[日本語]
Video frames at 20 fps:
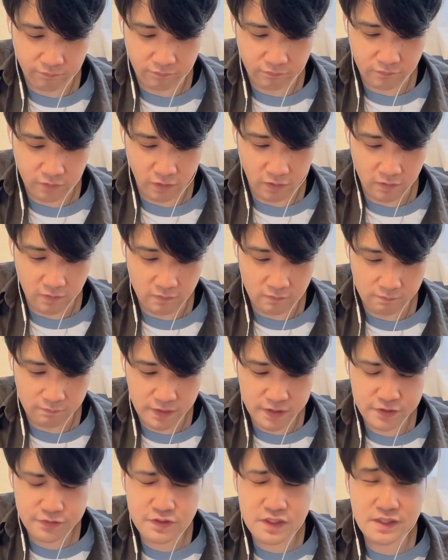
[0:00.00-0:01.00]
あ、
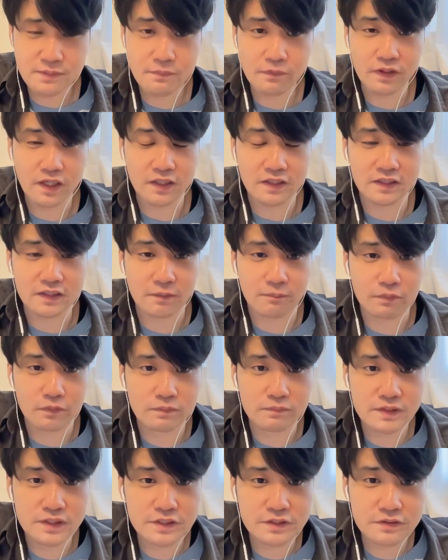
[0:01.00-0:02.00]
水にもなってた。僕、
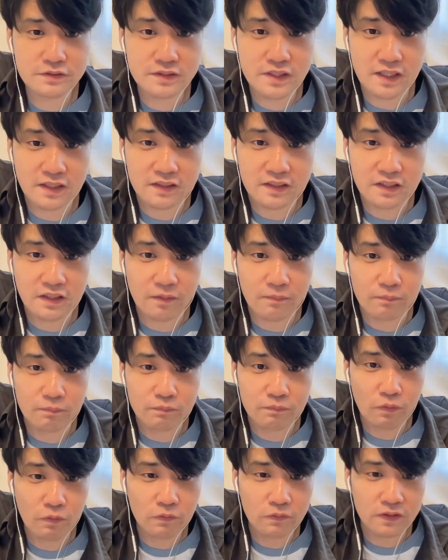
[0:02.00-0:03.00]
水になってた
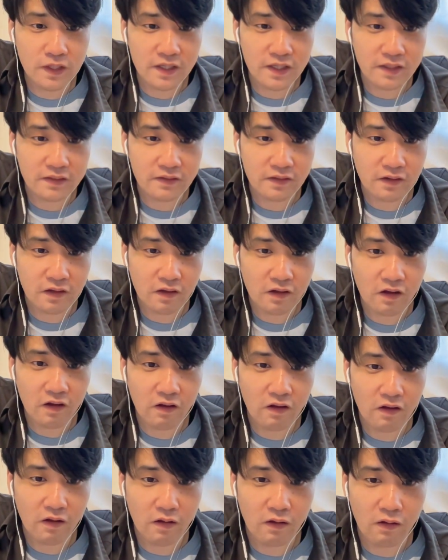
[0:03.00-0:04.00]
盲点やったな。はいはい
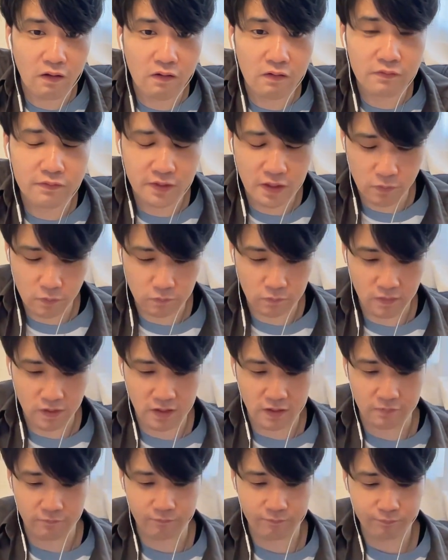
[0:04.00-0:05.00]
はい。なるほど。
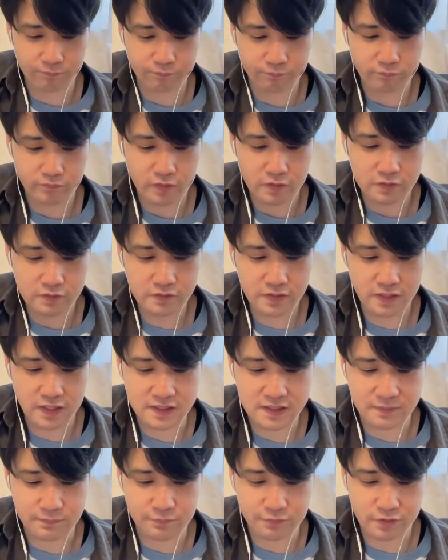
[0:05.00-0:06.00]
はい。それでは
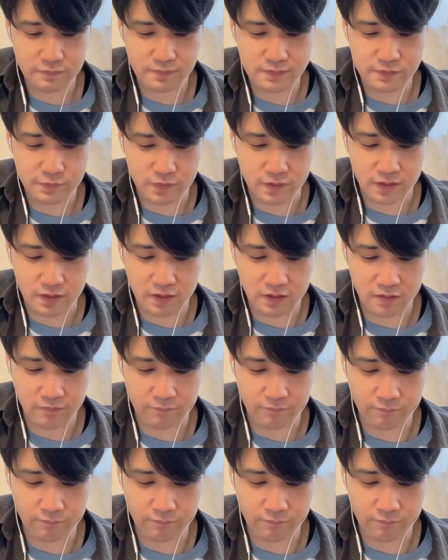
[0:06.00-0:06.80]
ガチャ戻りましょうか。はい。